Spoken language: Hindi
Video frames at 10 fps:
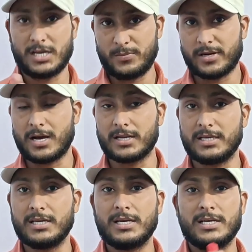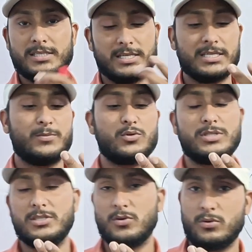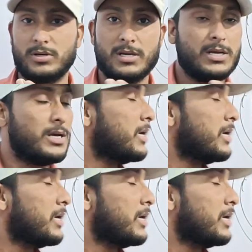होते हैं कई प्रकार के जैसे कि प्रोजिस्टोन